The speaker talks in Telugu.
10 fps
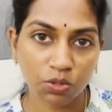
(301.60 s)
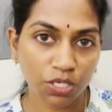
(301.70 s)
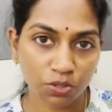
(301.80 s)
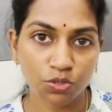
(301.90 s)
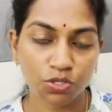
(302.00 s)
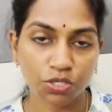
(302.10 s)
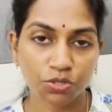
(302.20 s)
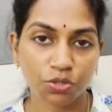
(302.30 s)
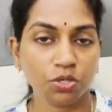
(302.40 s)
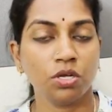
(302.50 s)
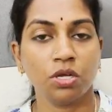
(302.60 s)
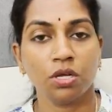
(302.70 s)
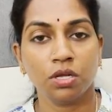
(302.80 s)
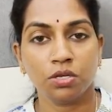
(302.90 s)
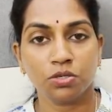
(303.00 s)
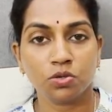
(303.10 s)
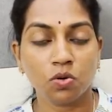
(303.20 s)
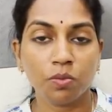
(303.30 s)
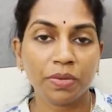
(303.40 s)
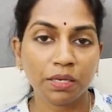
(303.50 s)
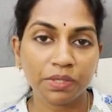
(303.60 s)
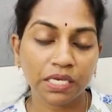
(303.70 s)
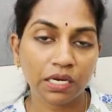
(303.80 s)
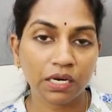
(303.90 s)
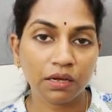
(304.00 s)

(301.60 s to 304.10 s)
కూడా యూజ్ చేయొచ్చు సో మనం ఇక్కడ